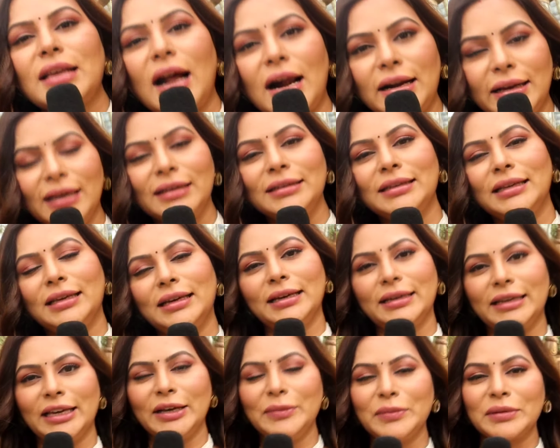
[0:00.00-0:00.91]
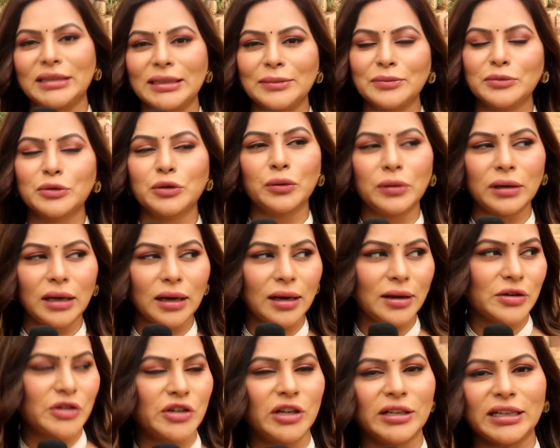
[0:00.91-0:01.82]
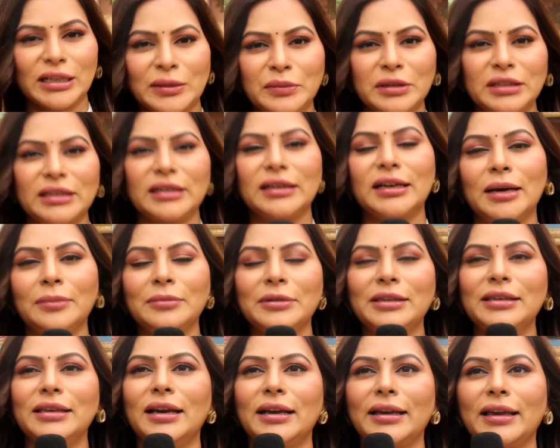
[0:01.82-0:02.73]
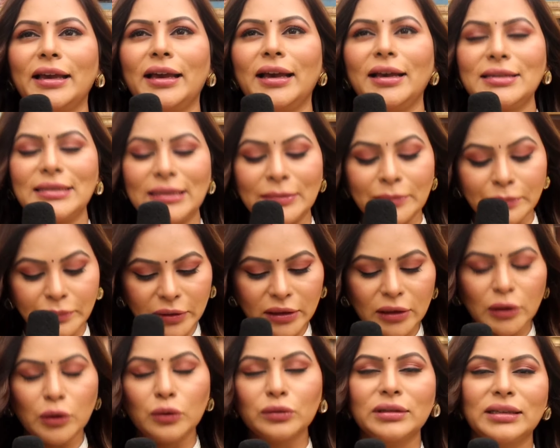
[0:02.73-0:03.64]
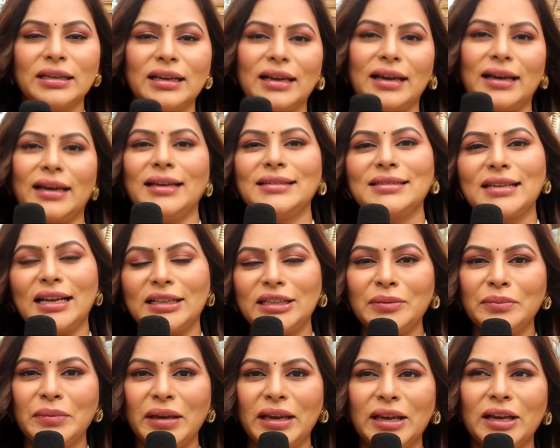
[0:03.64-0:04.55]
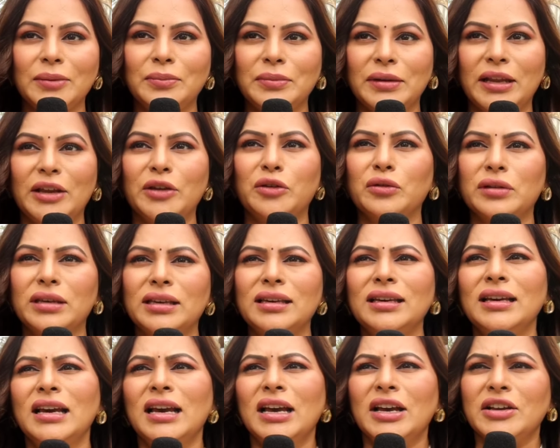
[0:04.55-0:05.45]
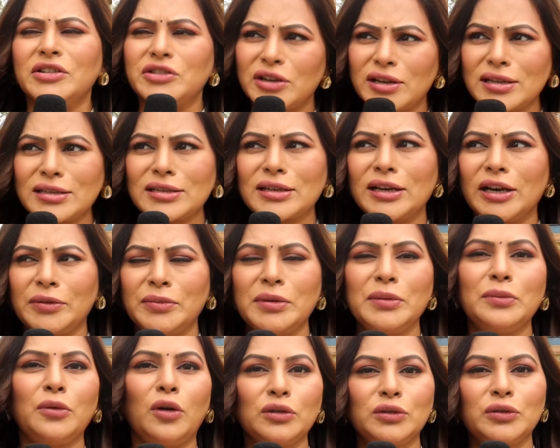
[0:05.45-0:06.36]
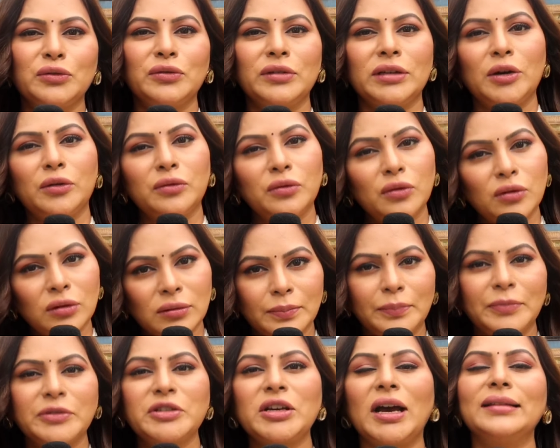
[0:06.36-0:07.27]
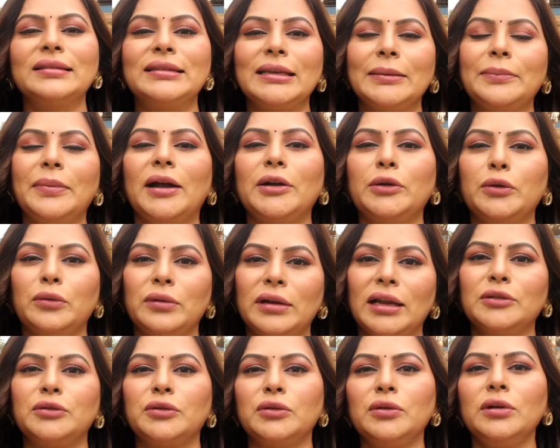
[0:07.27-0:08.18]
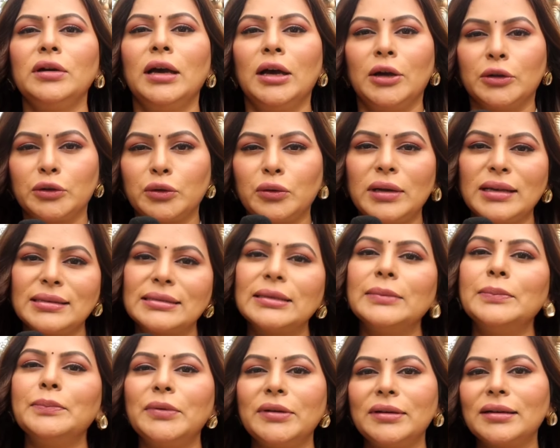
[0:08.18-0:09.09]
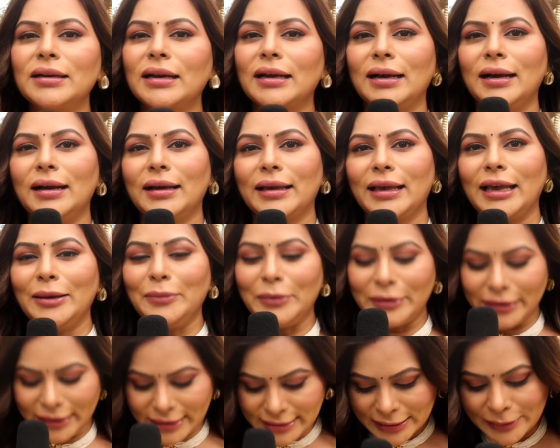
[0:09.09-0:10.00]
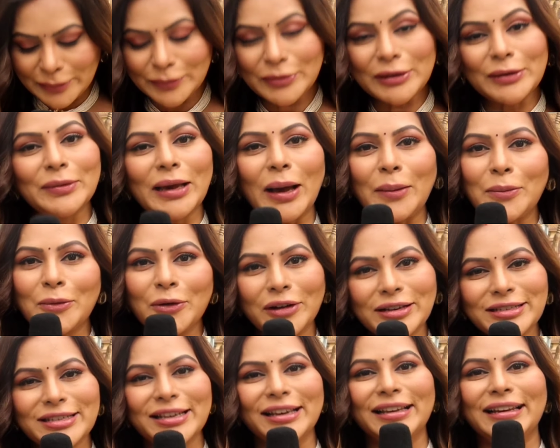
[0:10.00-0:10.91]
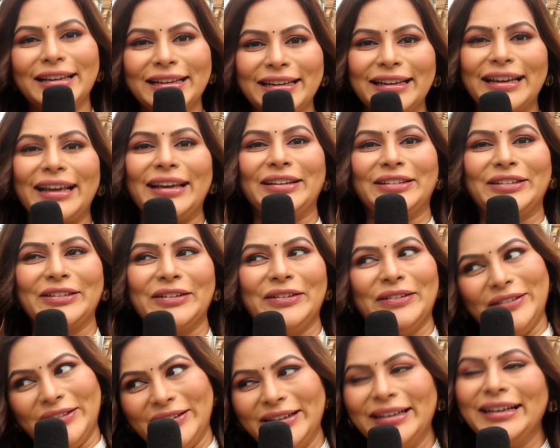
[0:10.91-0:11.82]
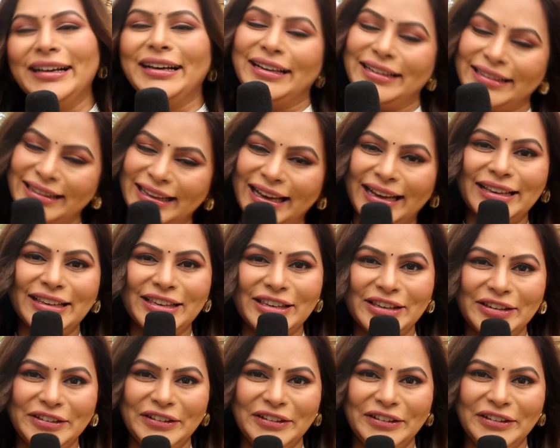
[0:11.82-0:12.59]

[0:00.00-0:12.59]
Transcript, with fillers: साड़ियाँ दी गई हैं मतलब थोड़ा चटक मटक कम किया गया है सिंपल लुक दिया है ज़्यादा मेकअप नहीं क्योंकि जस्ट घर में मौत हुई और वो शांति पाठ हो रहा है तो थोड़ा सिंपल रखा गया है बट ये सिंपल भी आपको अच्छा लग रहा है तो थैंक